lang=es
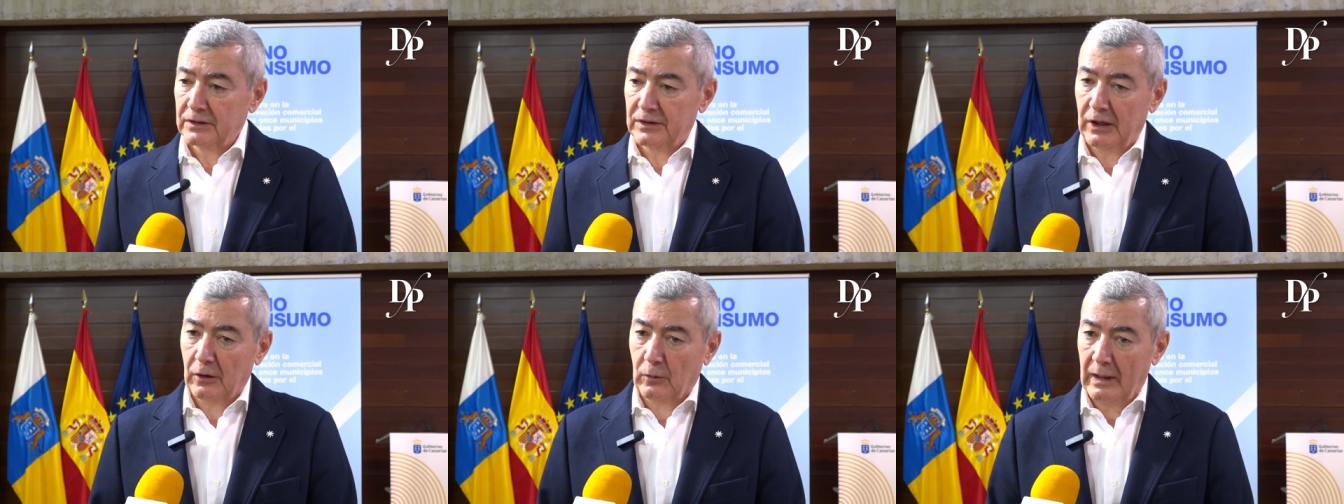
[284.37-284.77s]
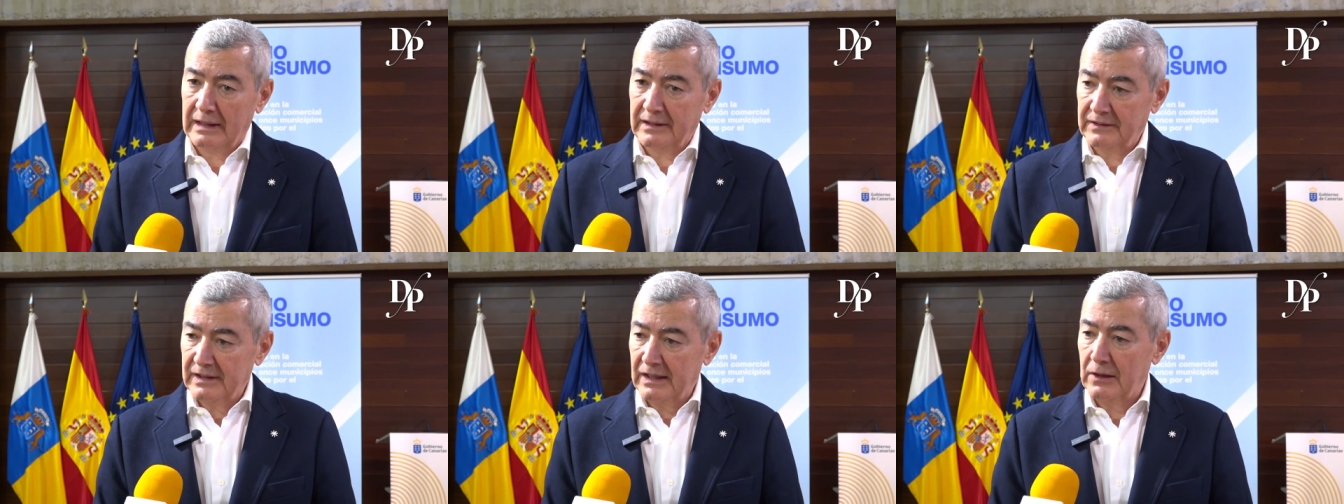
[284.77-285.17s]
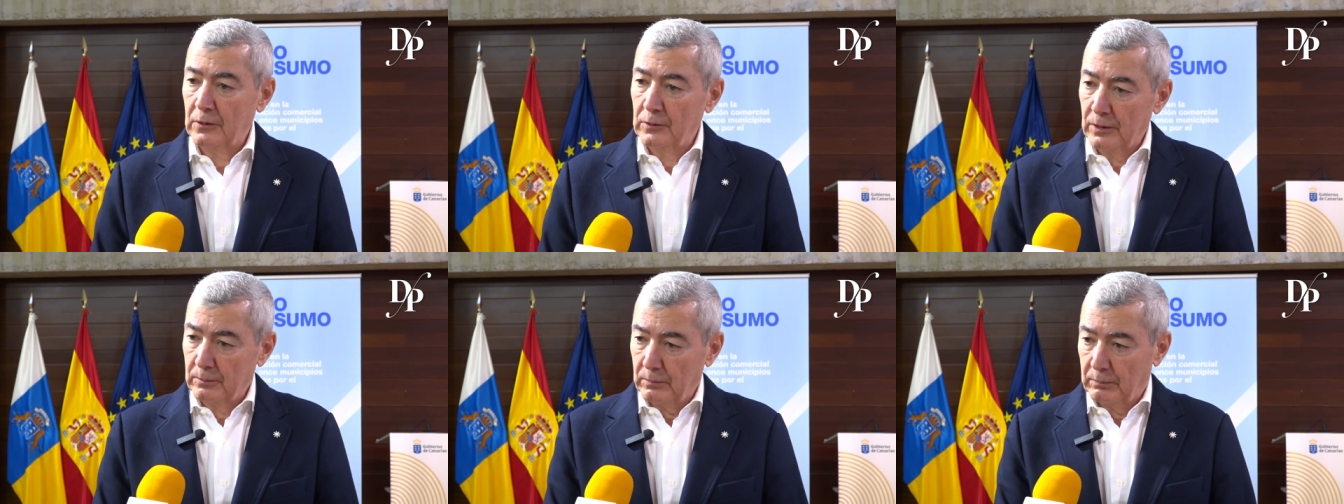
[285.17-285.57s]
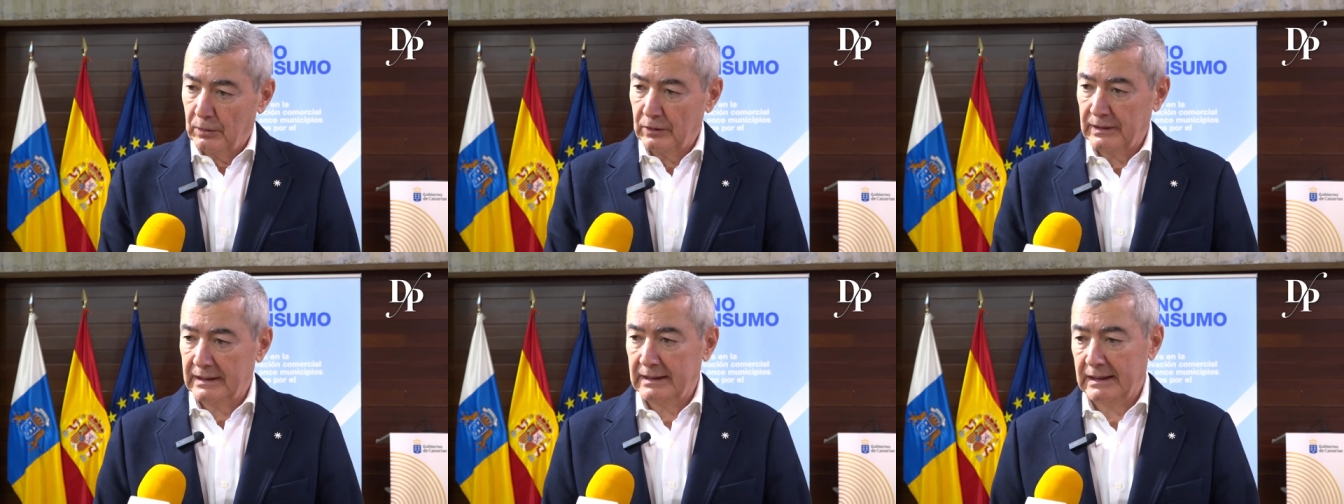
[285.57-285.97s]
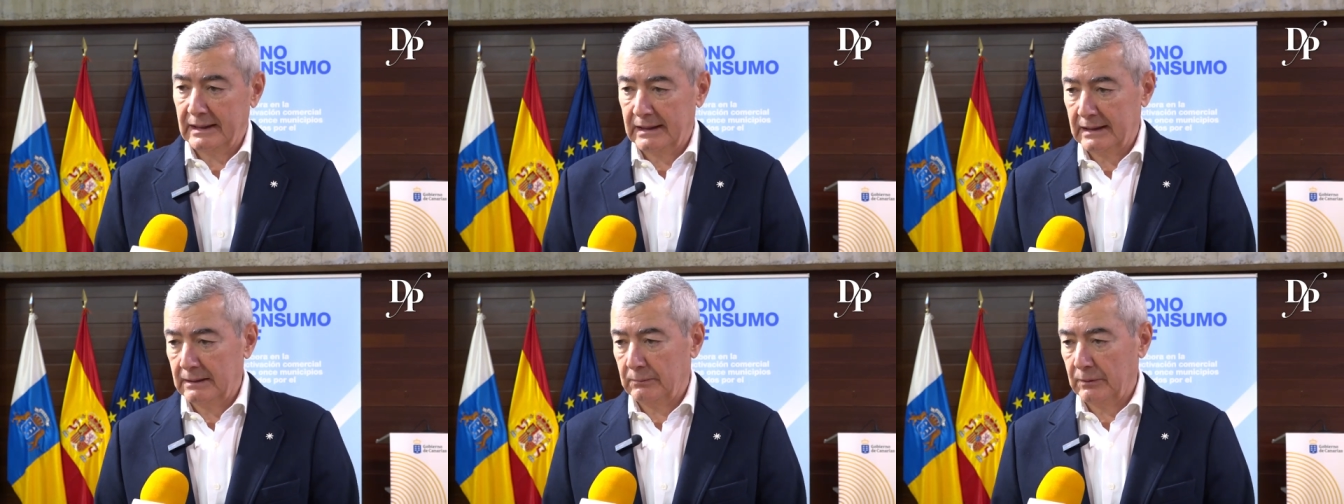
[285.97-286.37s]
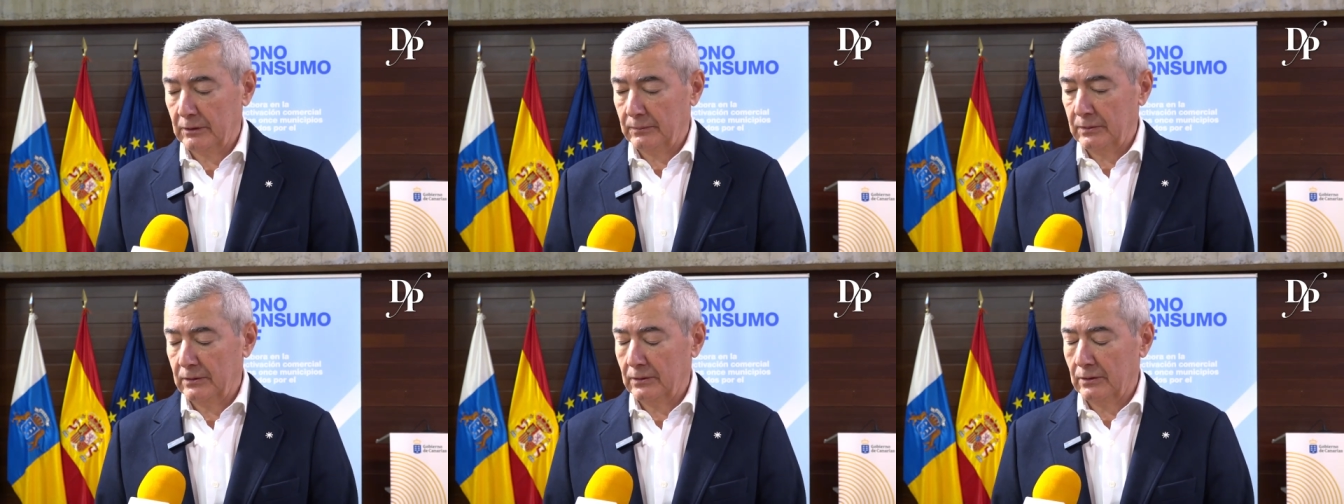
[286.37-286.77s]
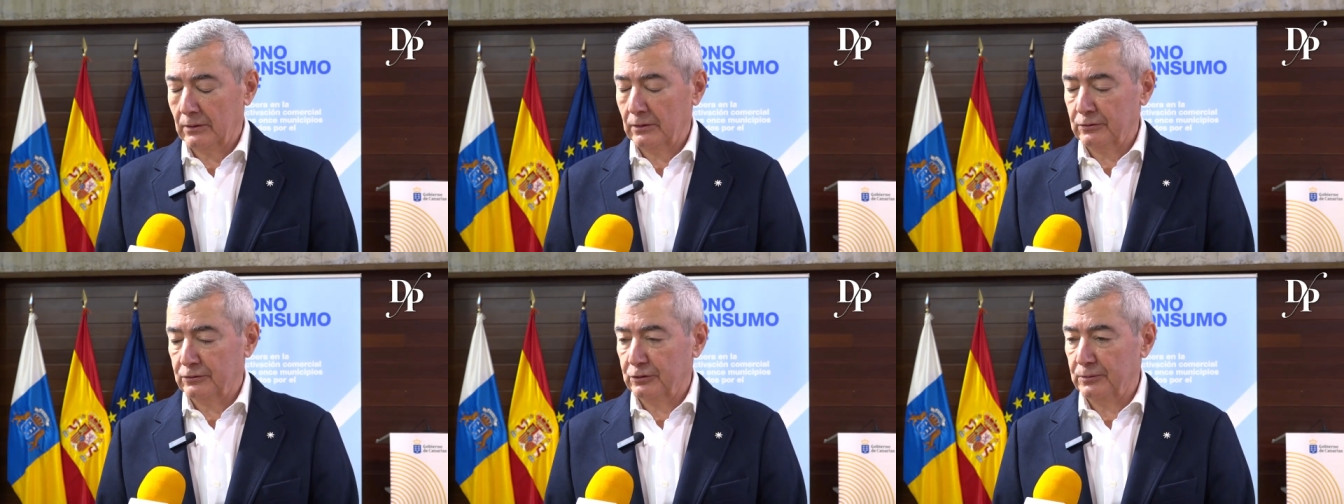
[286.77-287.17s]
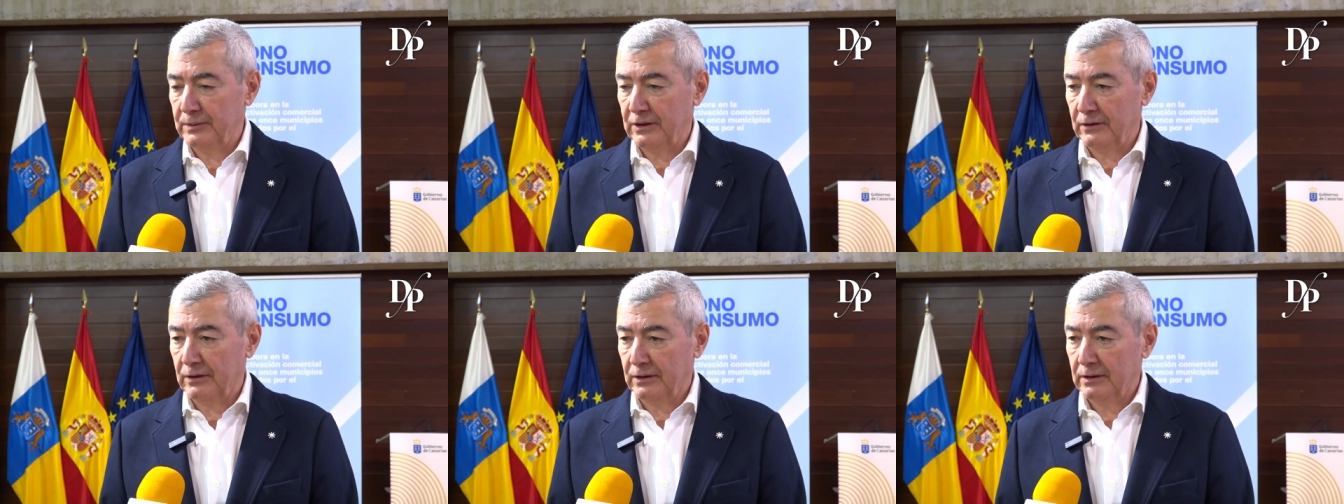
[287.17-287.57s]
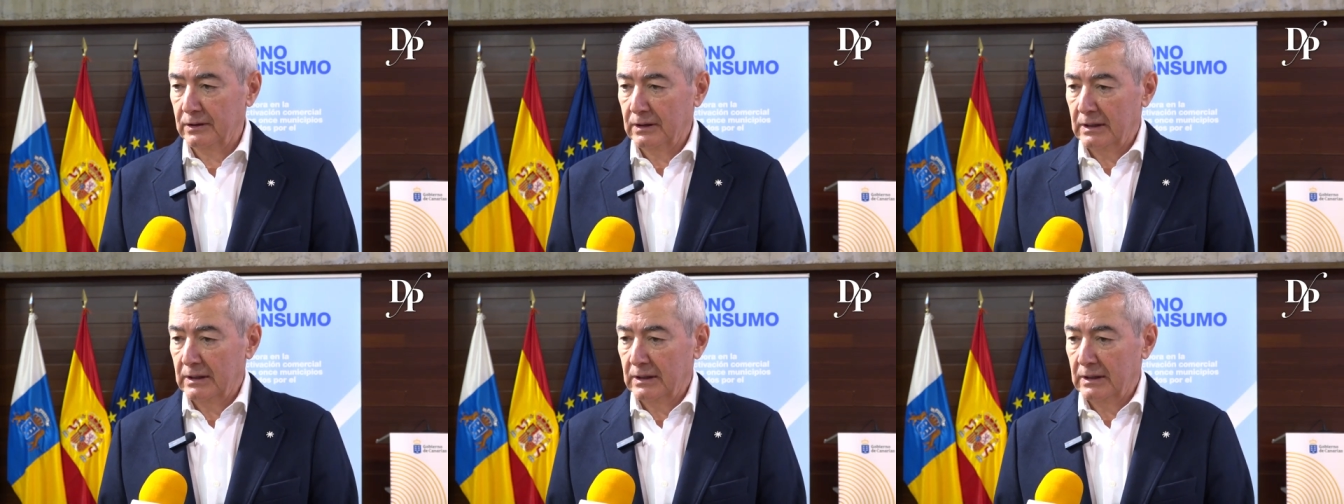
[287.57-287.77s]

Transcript: de los cuales 10 euros pone el propio consumidor.